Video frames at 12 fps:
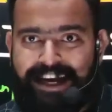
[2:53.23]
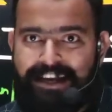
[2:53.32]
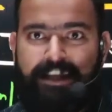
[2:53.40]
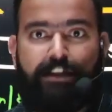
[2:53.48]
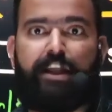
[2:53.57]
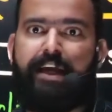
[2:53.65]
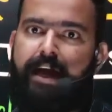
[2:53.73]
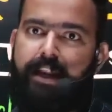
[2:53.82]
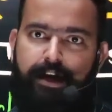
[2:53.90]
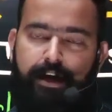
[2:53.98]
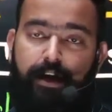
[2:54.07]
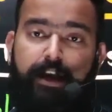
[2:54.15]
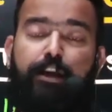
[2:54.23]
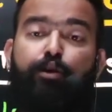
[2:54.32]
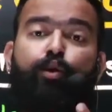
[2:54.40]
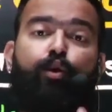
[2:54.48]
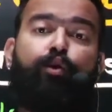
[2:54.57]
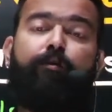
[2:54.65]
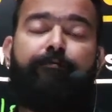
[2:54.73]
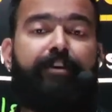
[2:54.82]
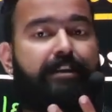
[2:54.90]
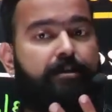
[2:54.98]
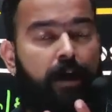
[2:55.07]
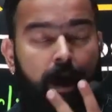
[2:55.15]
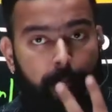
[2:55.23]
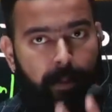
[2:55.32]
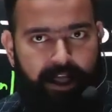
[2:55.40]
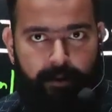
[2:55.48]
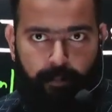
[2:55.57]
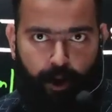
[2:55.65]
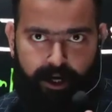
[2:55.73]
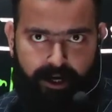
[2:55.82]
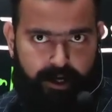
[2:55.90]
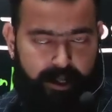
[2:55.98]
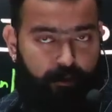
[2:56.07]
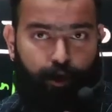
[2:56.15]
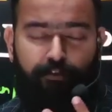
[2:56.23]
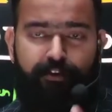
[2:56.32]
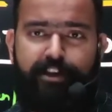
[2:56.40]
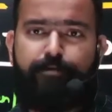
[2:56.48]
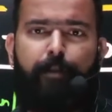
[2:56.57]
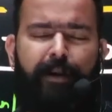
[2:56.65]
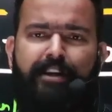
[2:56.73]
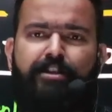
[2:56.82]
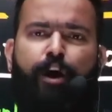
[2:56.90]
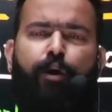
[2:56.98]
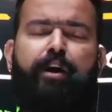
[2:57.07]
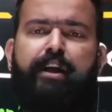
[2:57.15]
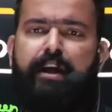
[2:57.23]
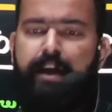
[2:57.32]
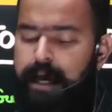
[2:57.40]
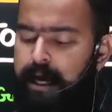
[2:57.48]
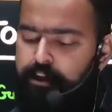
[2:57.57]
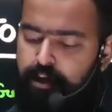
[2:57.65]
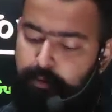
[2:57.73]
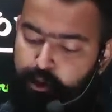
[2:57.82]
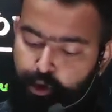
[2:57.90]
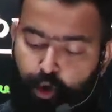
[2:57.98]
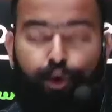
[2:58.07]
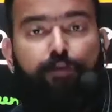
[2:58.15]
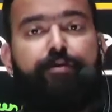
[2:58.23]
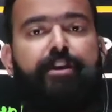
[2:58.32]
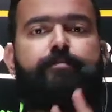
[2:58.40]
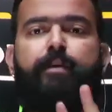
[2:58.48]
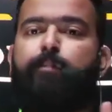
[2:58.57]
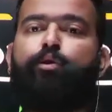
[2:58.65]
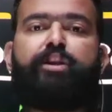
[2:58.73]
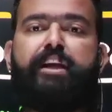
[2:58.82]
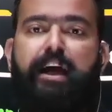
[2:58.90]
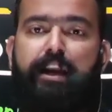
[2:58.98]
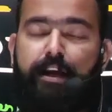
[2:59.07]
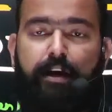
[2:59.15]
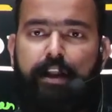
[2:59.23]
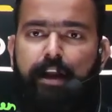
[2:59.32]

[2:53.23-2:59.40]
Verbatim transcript: की तैयारी करना ये दोनों फेज बड़े इंपॉर्टेंट हैं दो फेज में परीक्षा होनी है जिसमें दोनों फेज में आपको तैयारी करनी है